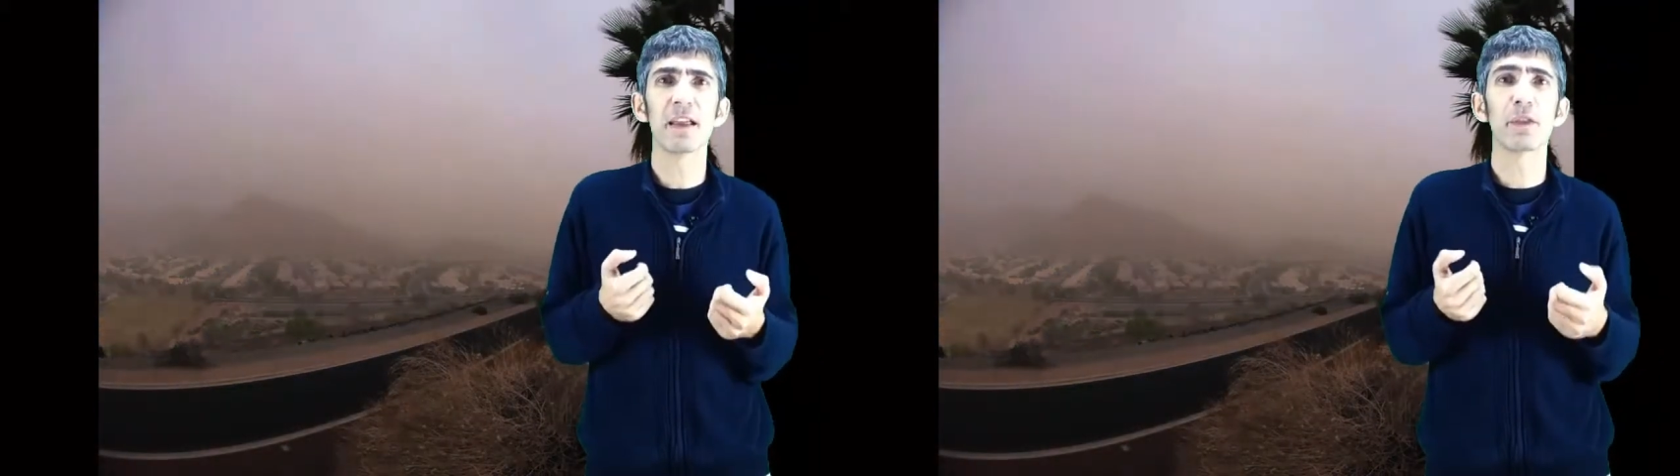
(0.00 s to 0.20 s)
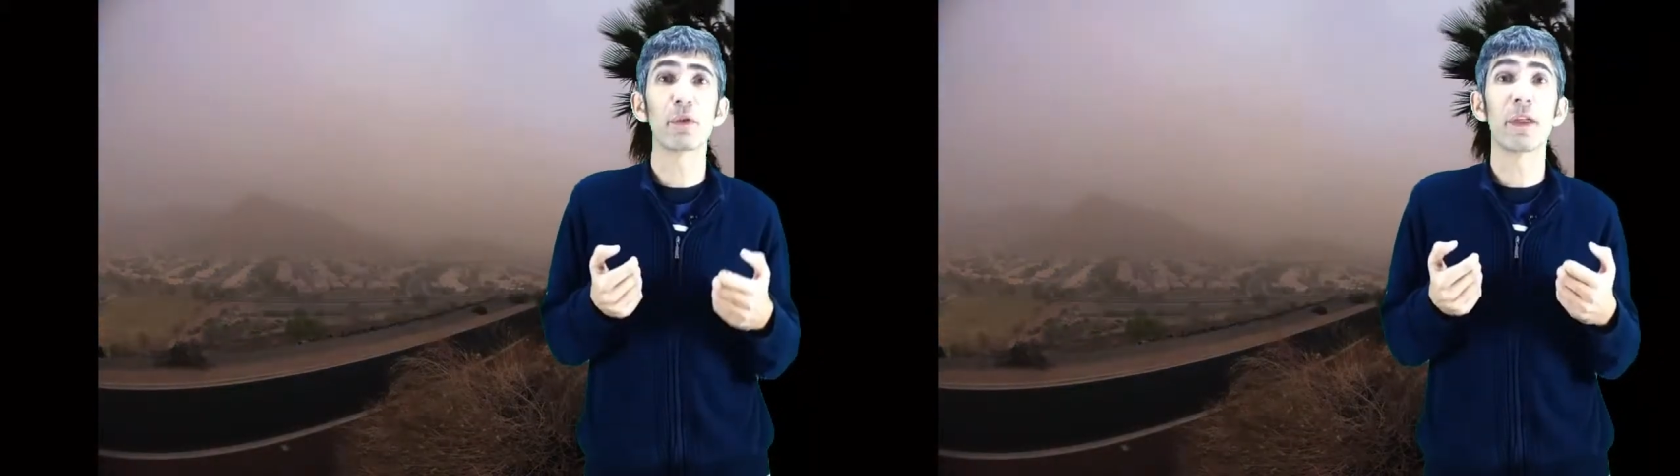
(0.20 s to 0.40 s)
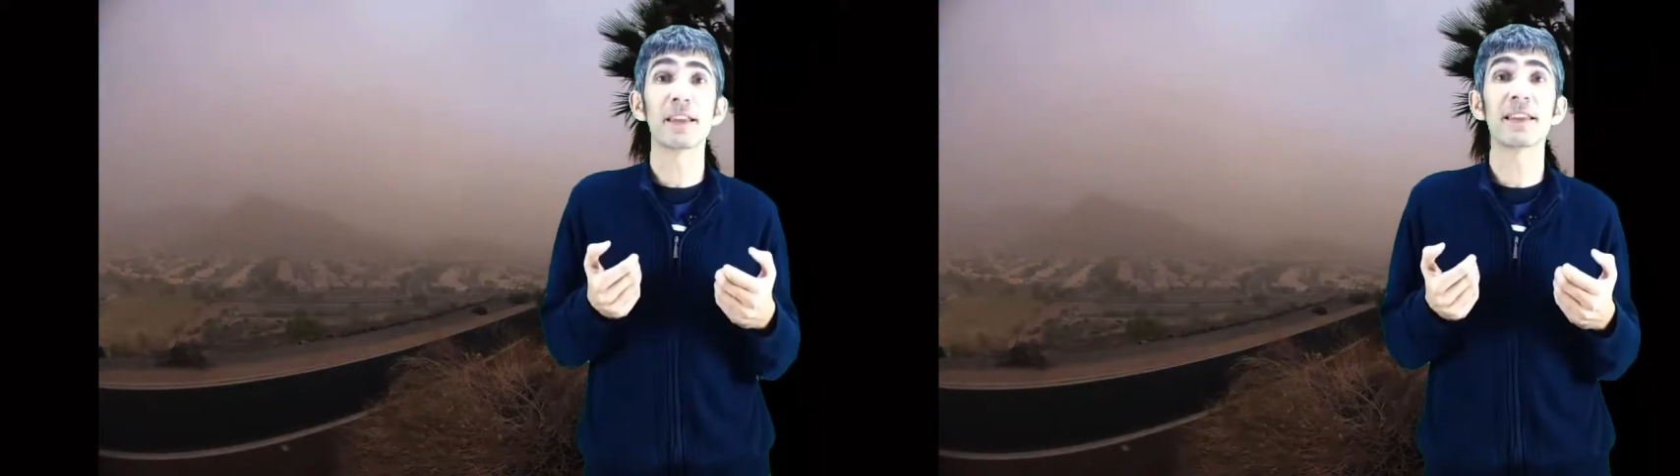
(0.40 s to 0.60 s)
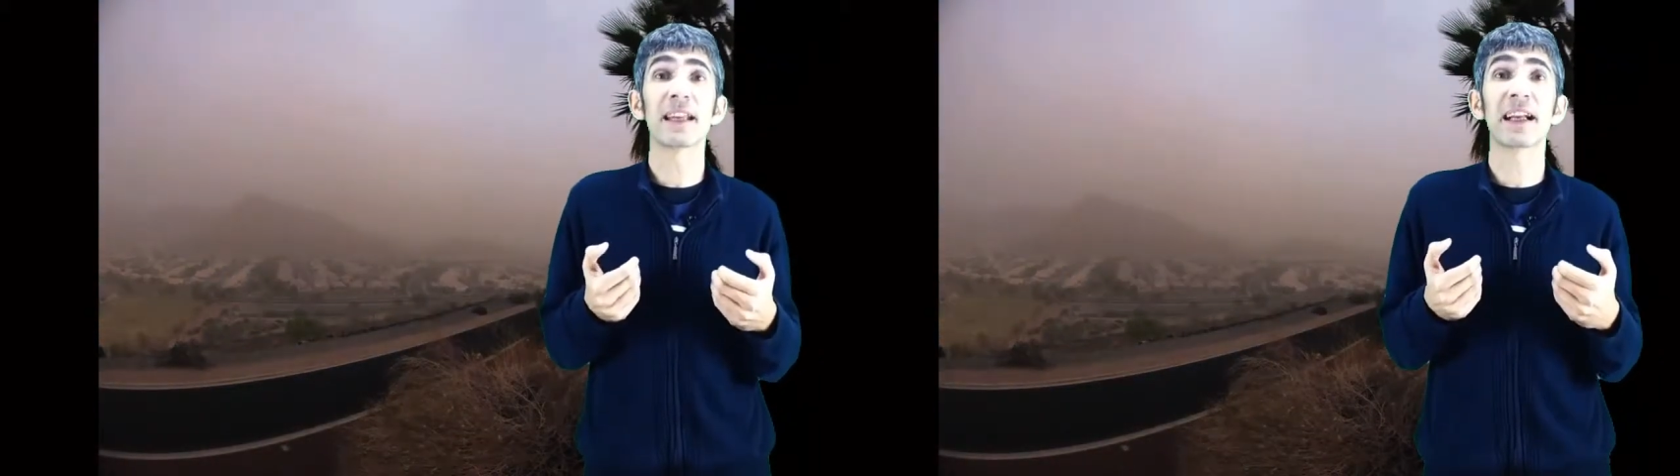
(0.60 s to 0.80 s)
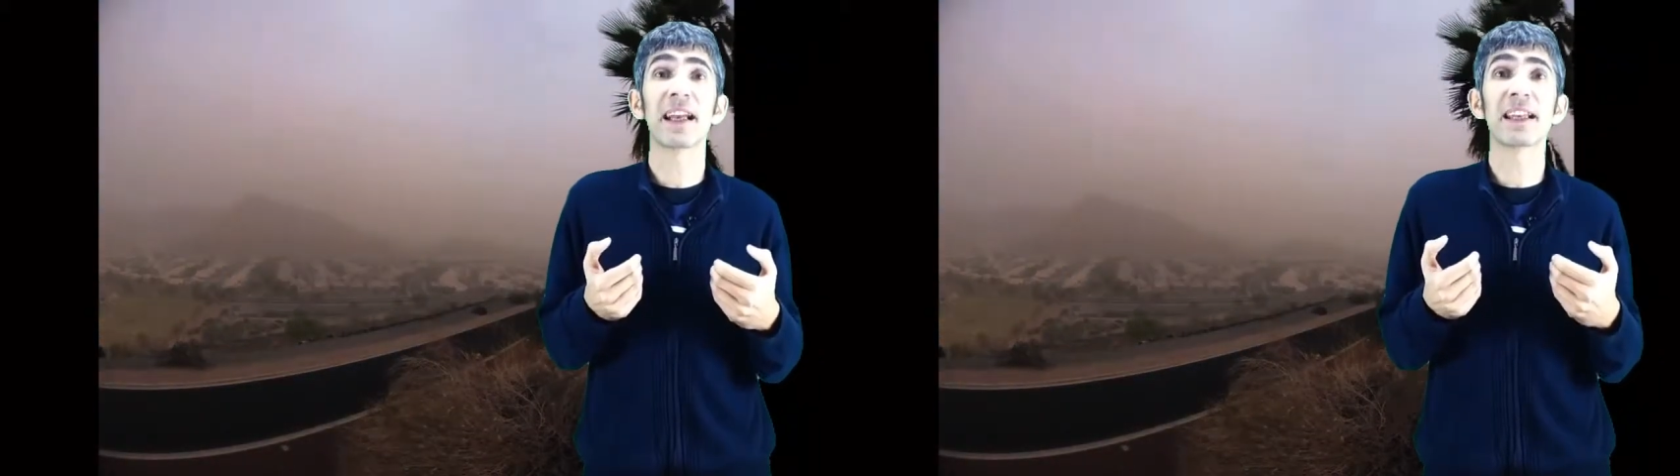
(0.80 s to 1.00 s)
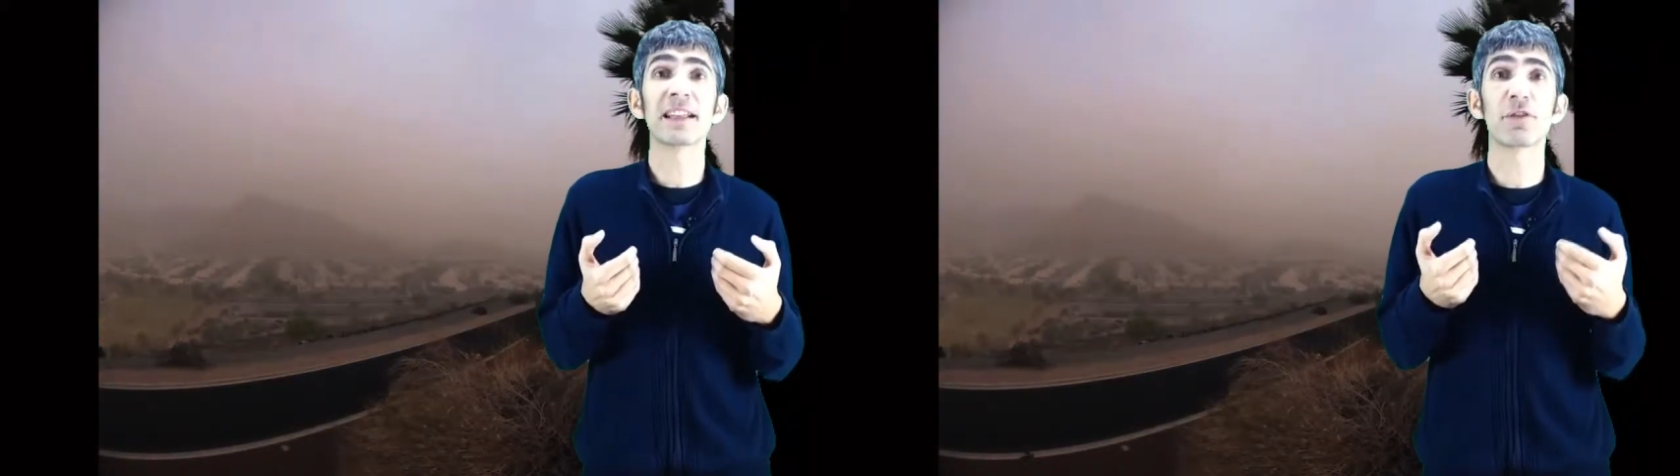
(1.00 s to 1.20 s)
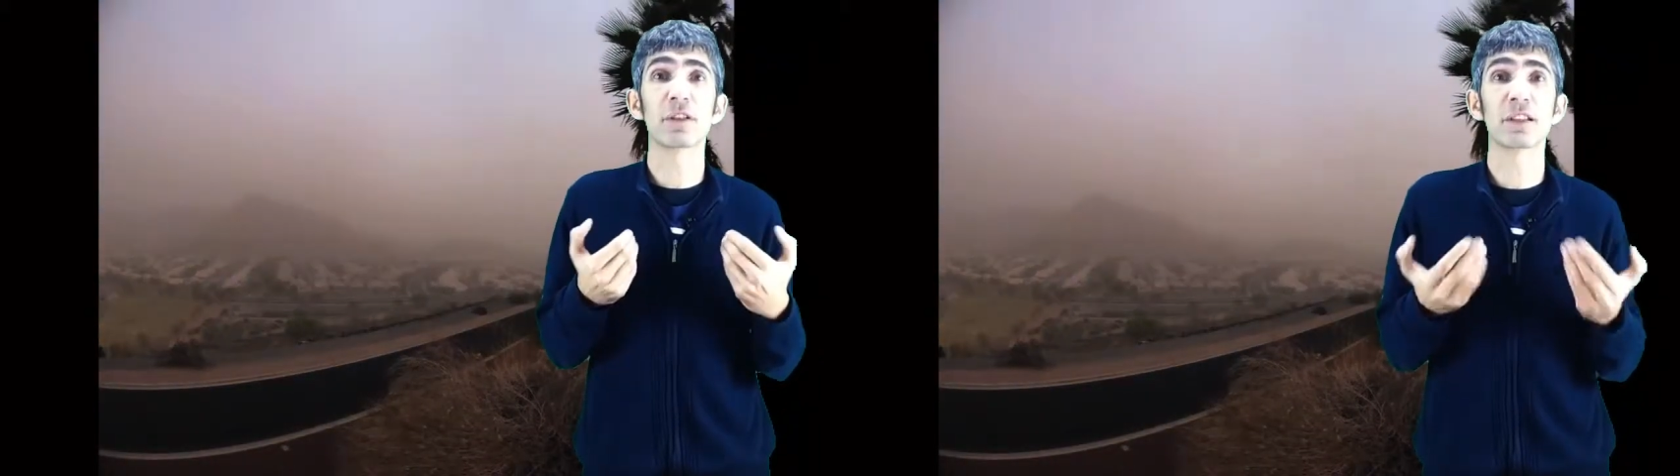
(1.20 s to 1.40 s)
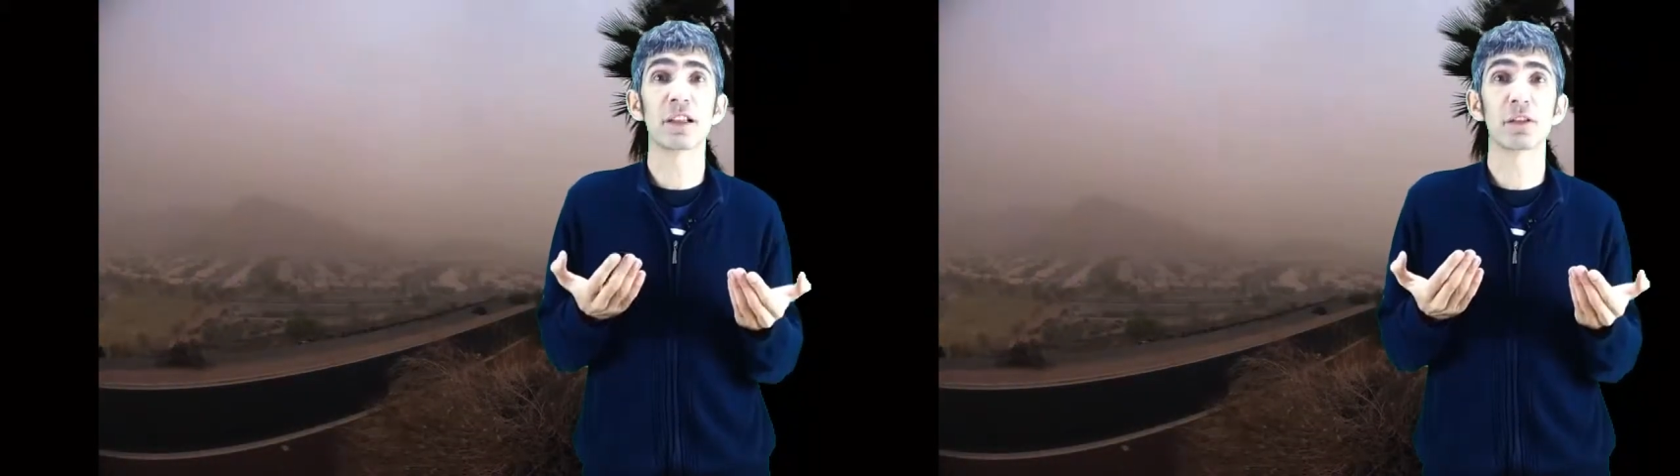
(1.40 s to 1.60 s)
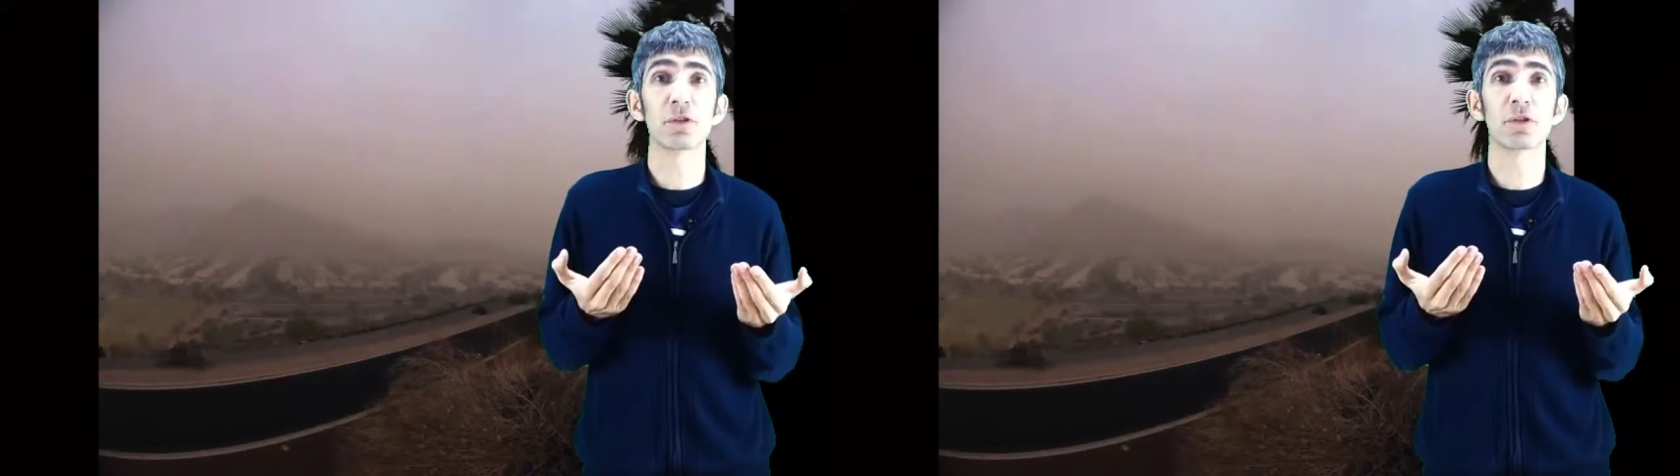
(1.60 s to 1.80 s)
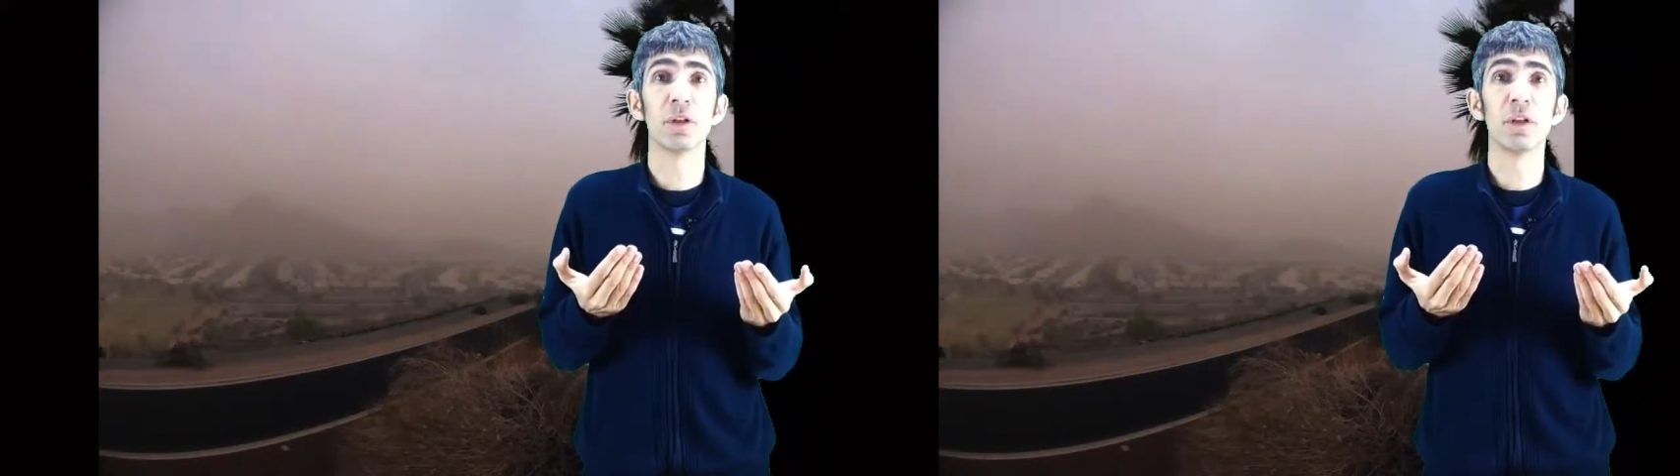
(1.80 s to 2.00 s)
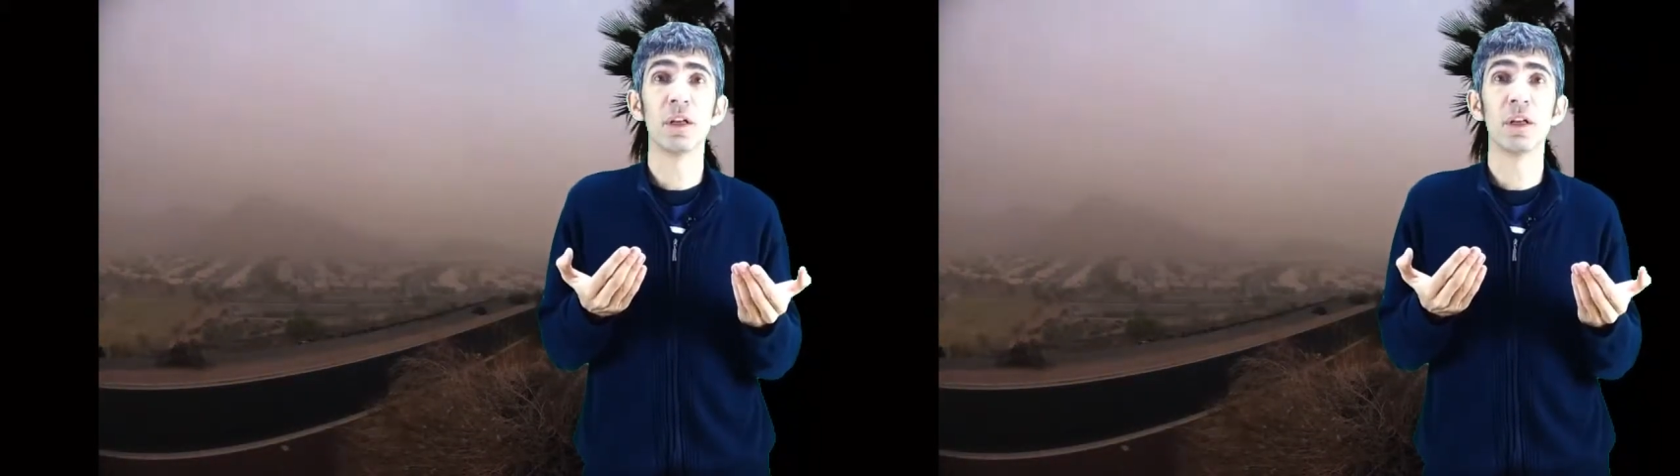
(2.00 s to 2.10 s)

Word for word: en ciudades cercanas a los desiertos.